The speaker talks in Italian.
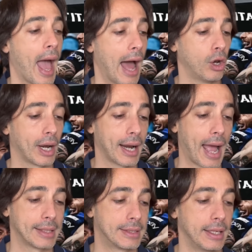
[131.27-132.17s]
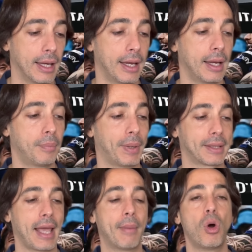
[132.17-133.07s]
Allora ragazzi, eh,
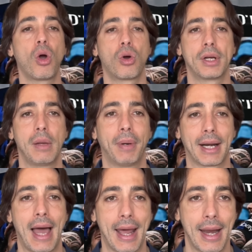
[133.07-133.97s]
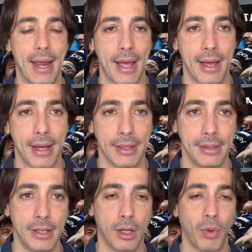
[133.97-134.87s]
partiamo con il parlare eh,
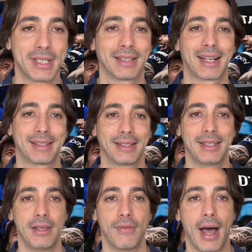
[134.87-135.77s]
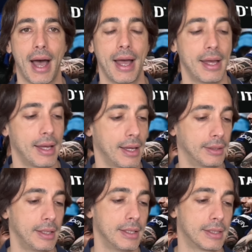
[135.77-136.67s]
di questa trattativa eh,
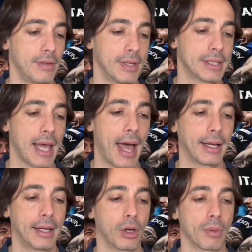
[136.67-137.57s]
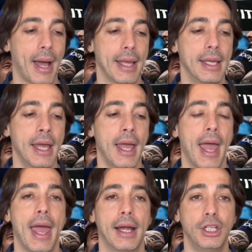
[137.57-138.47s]
di Steven Zang che ormai
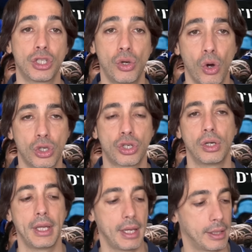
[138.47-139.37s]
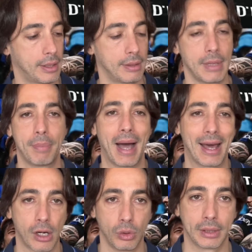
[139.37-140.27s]
è agli sgoccioli, ne
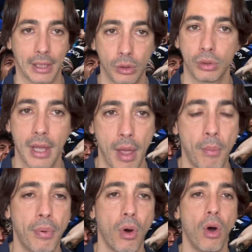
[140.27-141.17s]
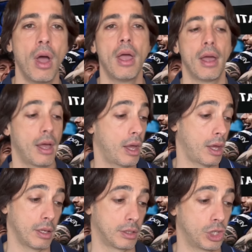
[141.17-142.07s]
parlo da tanto tempo,
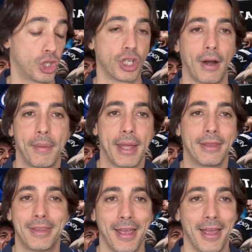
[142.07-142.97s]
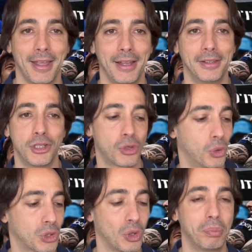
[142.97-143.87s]
eh, sinceramente il
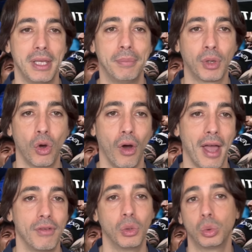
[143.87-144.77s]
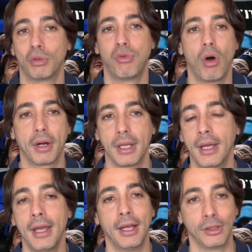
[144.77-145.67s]
discorso Pimco è venuto fuori
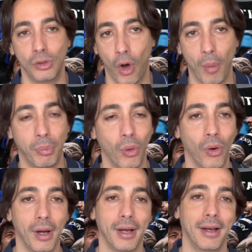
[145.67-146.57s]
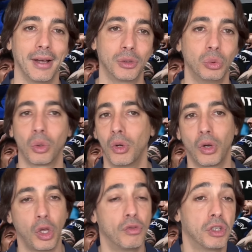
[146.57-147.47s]
dopo eh, tutto quello
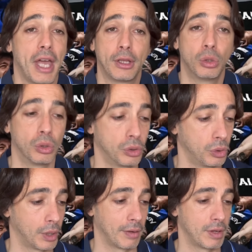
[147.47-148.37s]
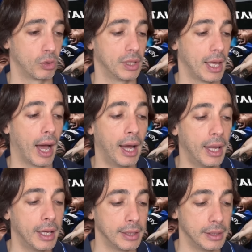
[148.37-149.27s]
che io vi ho detto, non avevo idea
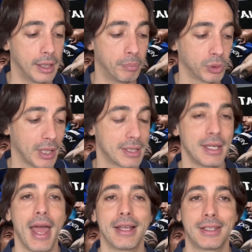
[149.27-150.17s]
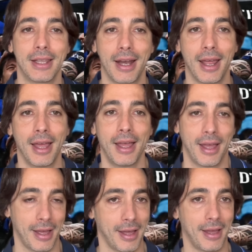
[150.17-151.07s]
di chi potesse essere
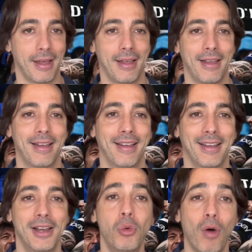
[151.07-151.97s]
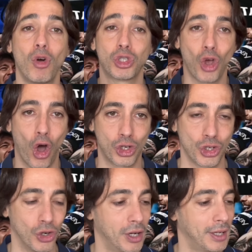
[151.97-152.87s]
eh, il nuovo
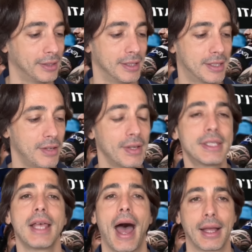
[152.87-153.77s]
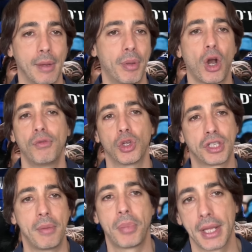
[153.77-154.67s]
socio di Steven Zang, però vi ho
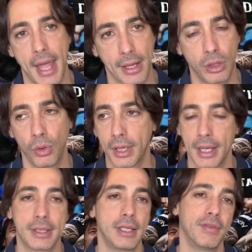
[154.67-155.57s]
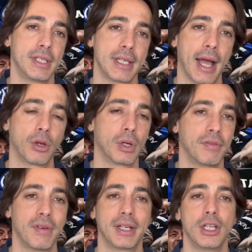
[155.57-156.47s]
sempre detto che Steven Zang non
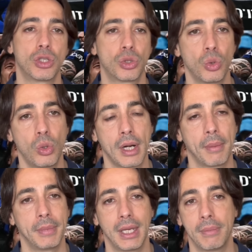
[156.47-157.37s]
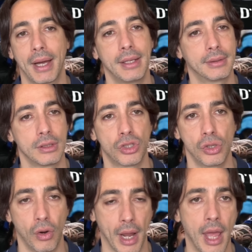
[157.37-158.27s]
aveva nessuna minima
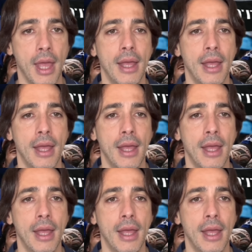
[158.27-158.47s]
intenzione